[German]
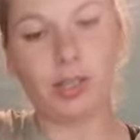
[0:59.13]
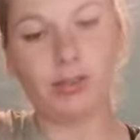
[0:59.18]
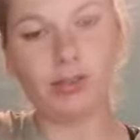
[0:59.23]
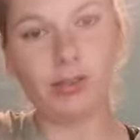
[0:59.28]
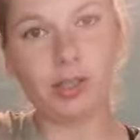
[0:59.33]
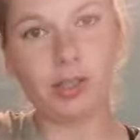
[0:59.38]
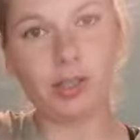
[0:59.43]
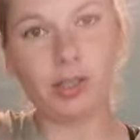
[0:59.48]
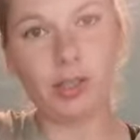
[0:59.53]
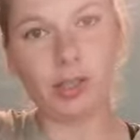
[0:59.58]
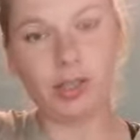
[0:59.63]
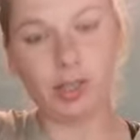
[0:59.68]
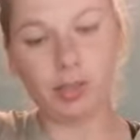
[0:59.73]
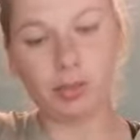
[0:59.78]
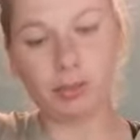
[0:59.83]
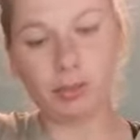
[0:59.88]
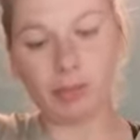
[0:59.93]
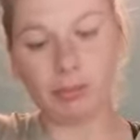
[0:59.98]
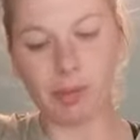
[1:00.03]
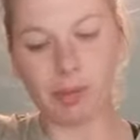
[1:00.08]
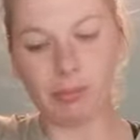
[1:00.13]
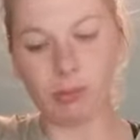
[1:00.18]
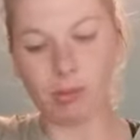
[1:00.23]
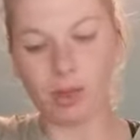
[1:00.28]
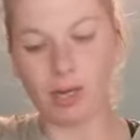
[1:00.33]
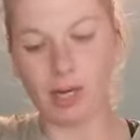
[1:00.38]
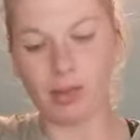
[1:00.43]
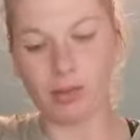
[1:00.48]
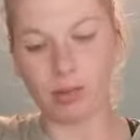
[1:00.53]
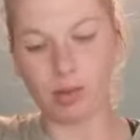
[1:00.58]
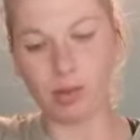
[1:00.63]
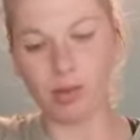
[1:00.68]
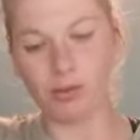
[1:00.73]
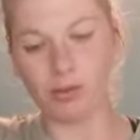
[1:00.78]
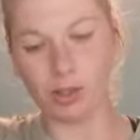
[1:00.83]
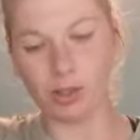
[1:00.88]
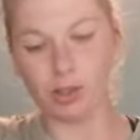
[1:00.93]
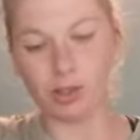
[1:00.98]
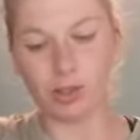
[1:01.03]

Wichtig ist beim Avocado-Aufstrich,